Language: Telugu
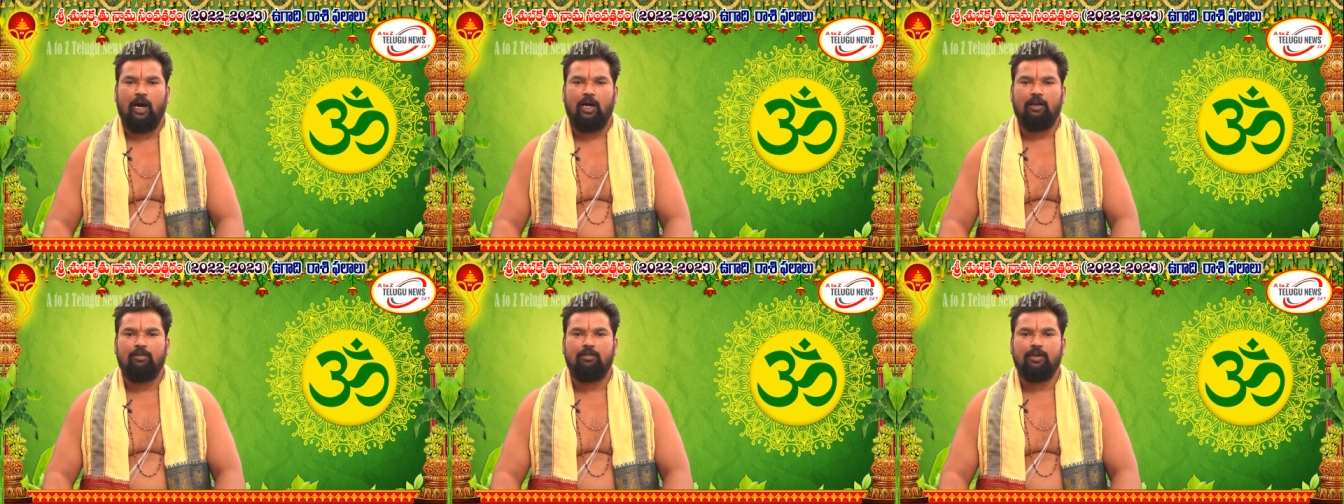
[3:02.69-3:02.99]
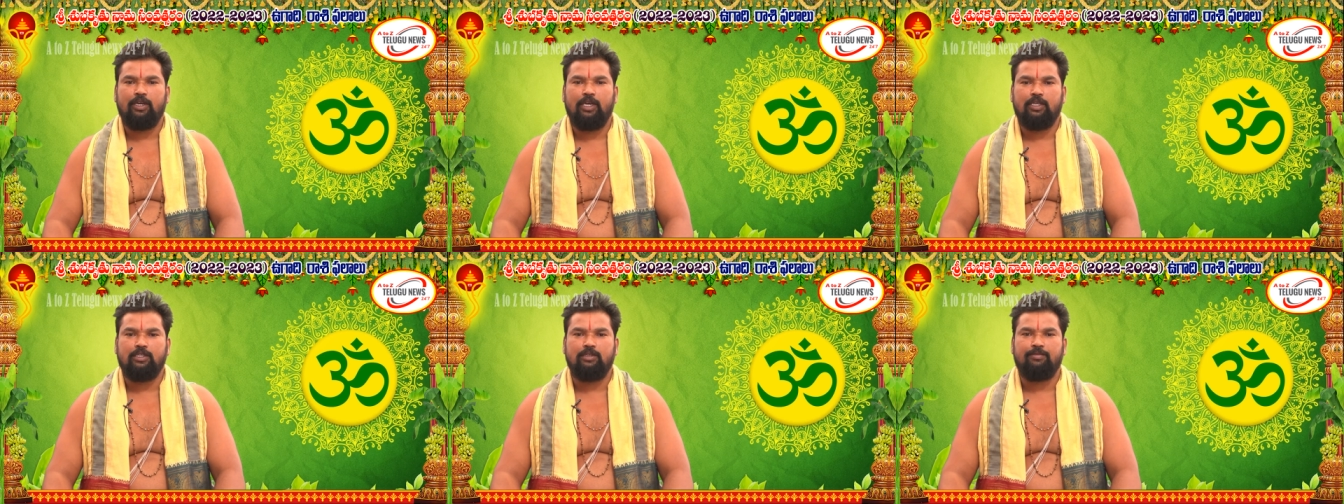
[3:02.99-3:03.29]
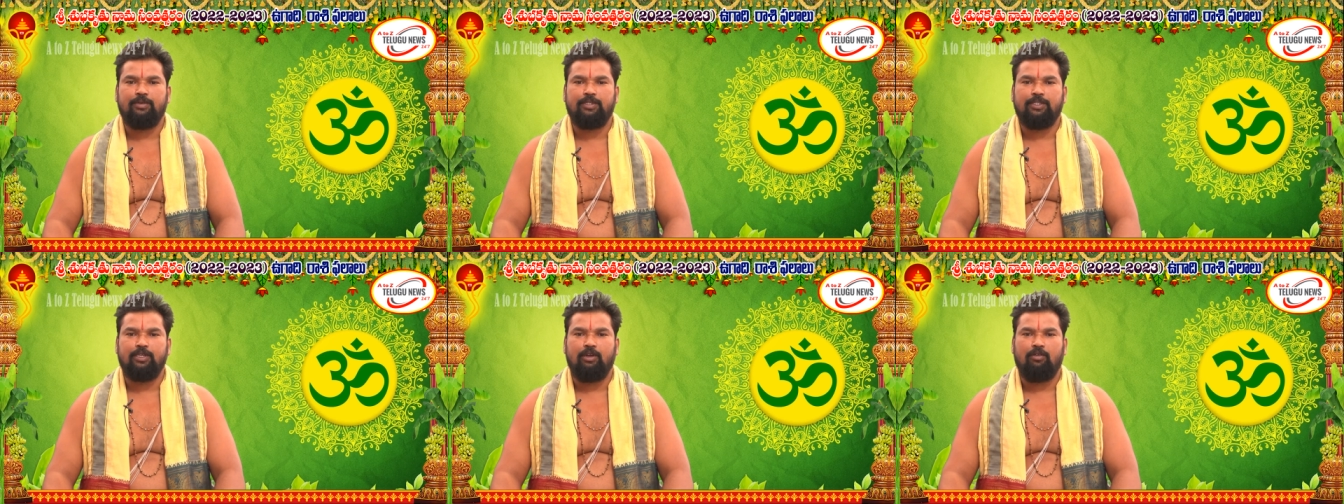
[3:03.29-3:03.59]
ఆరోగ్య
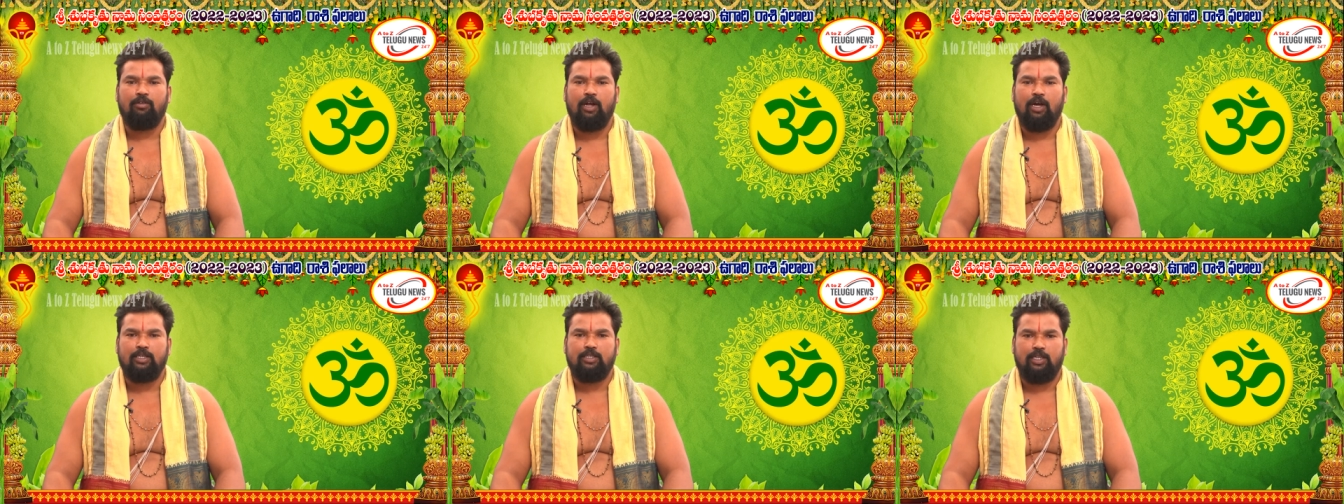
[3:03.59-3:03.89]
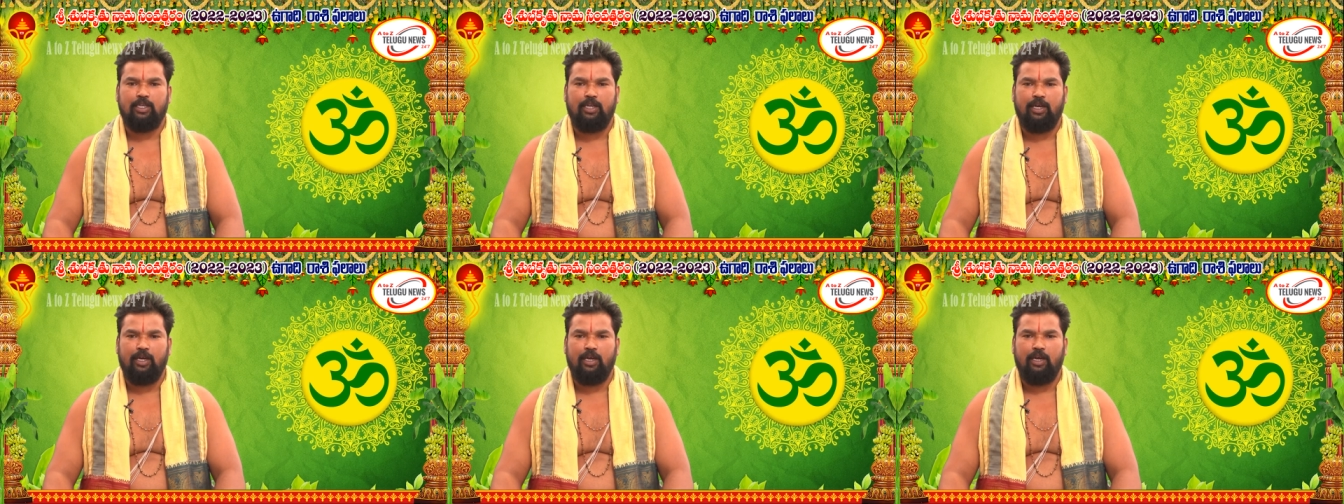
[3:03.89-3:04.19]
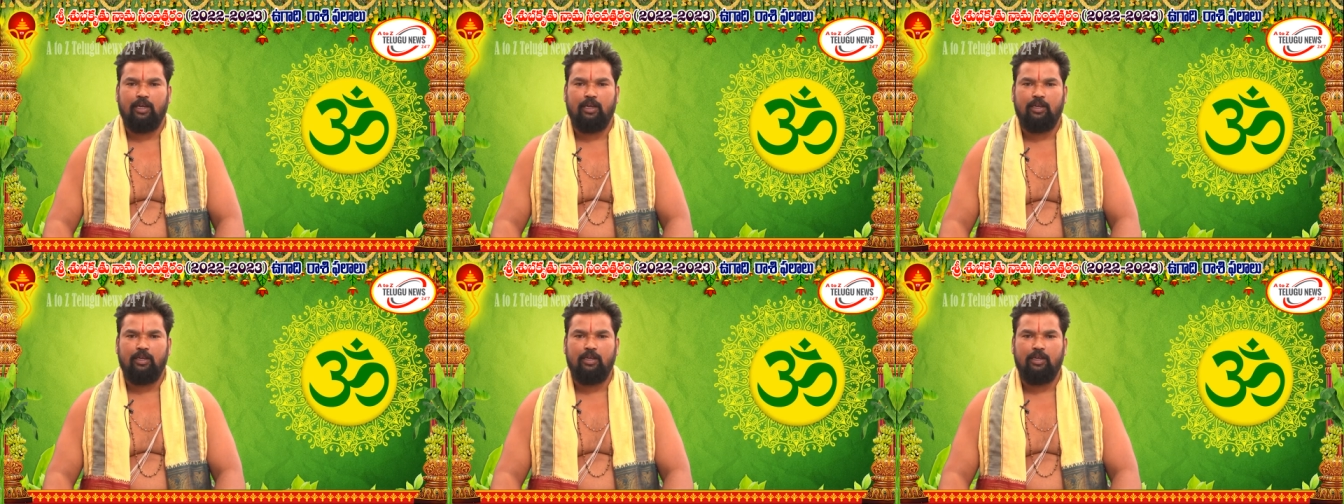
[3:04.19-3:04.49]
సమస్యలు ఉన్నా సరే
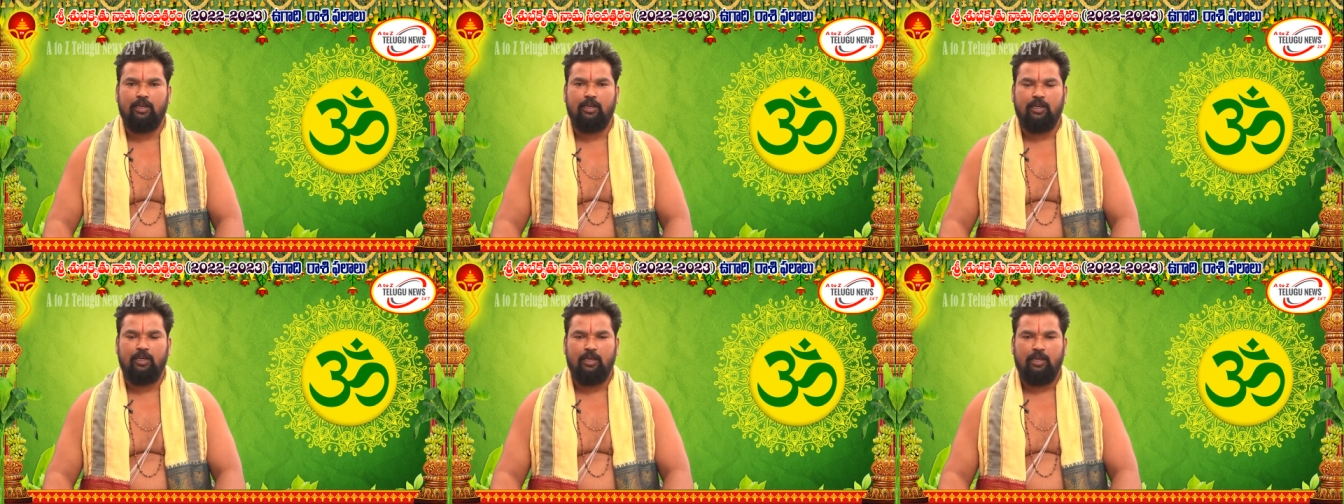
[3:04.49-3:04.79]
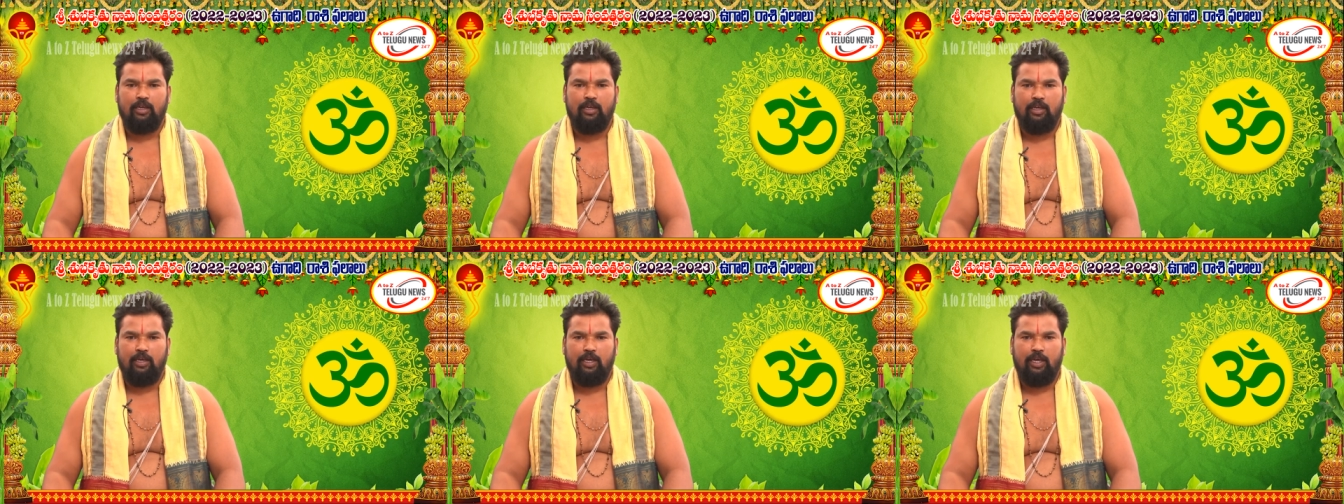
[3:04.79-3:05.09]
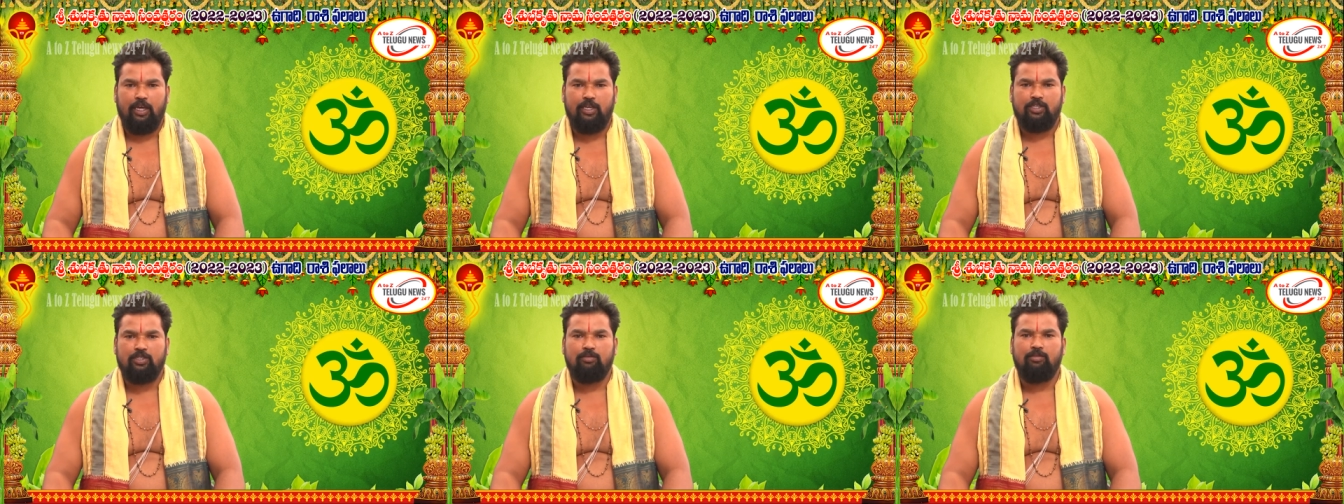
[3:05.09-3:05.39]

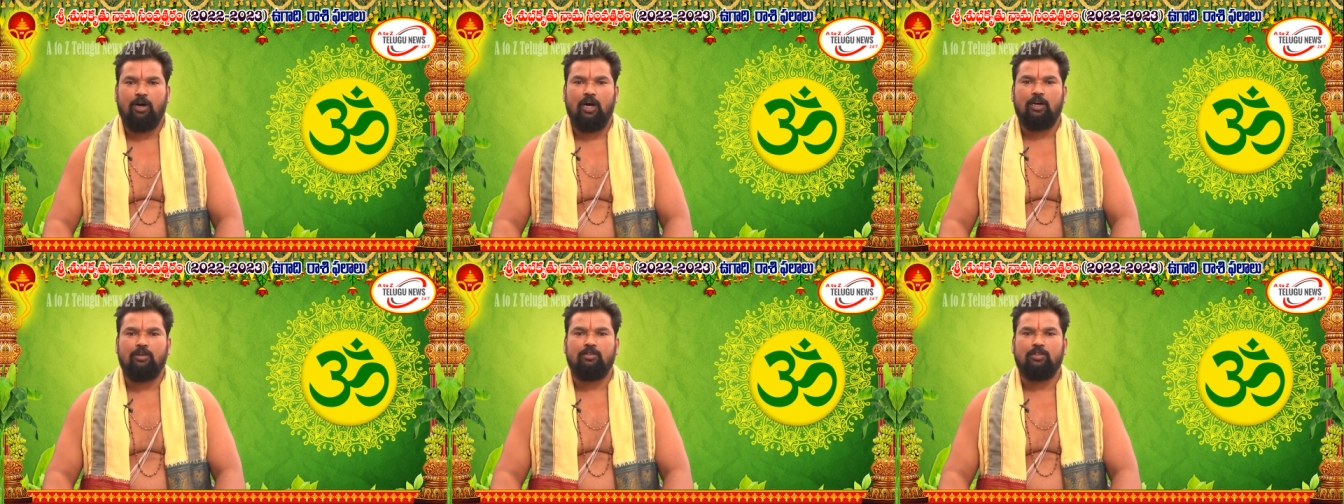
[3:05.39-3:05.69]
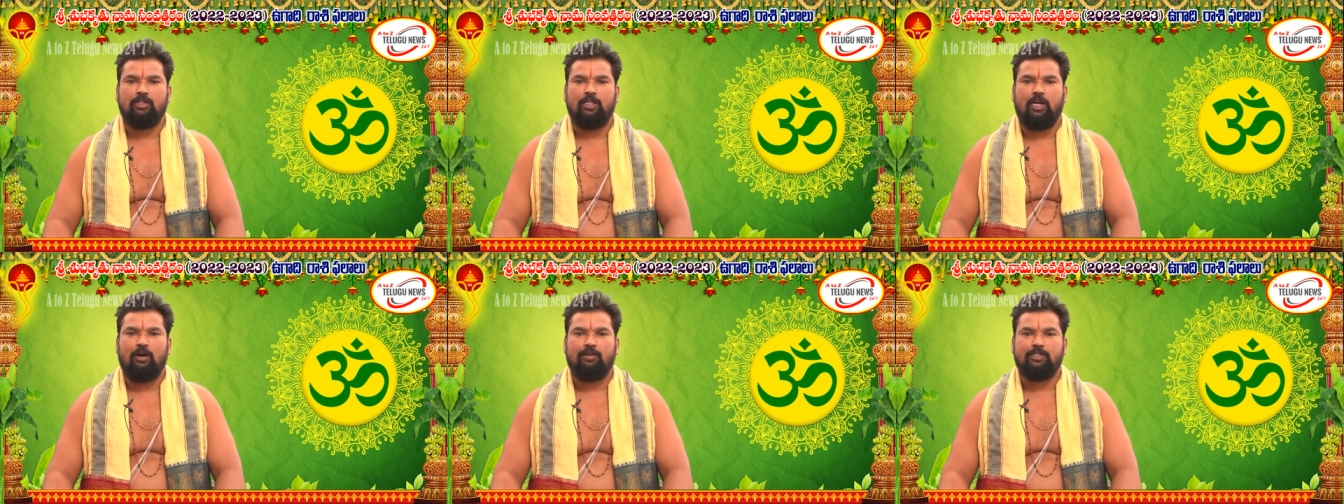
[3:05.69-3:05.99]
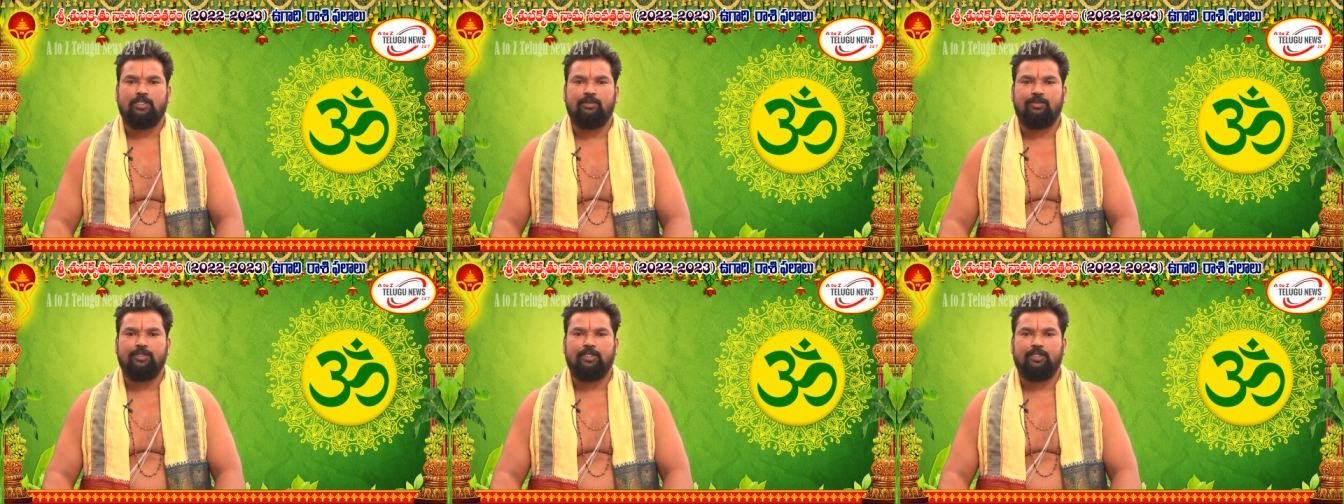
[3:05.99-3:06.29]
ఈ శుభాకృత నామ
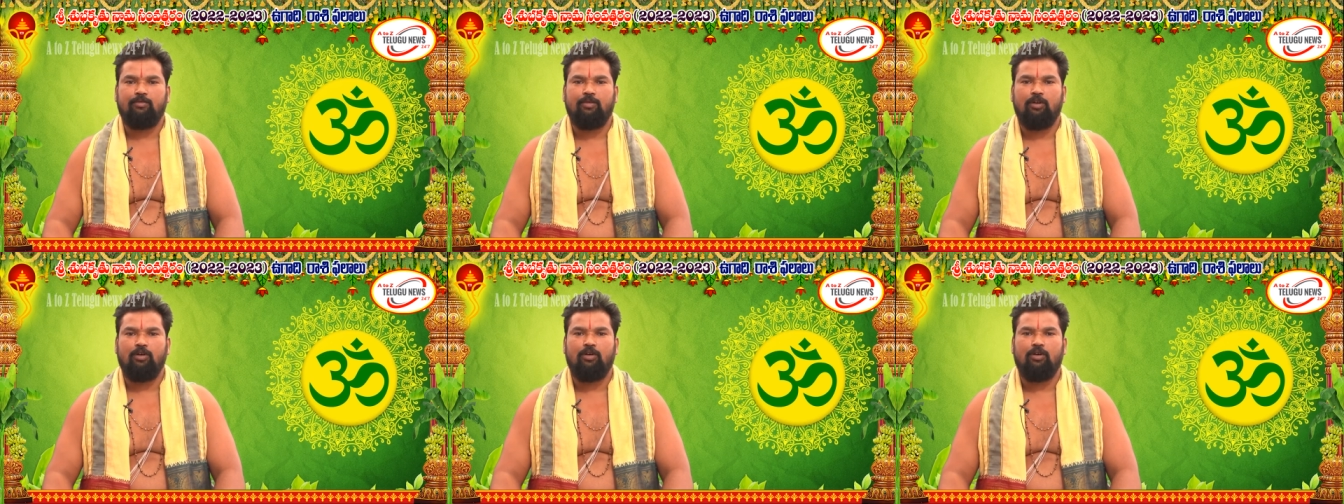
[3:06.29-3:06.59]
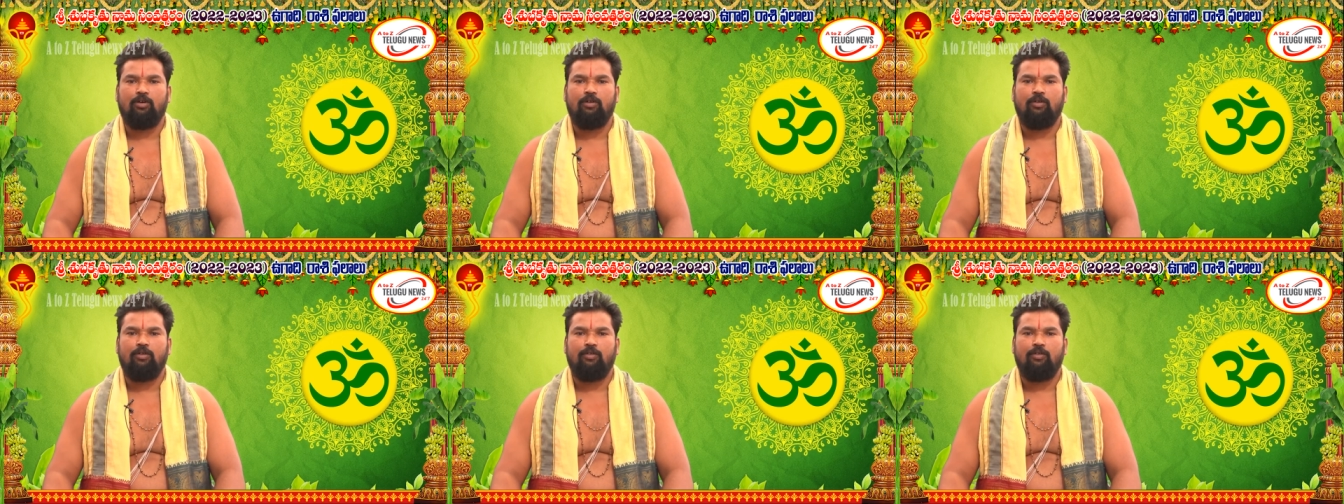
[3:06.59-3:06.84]
సంవత్సరంలో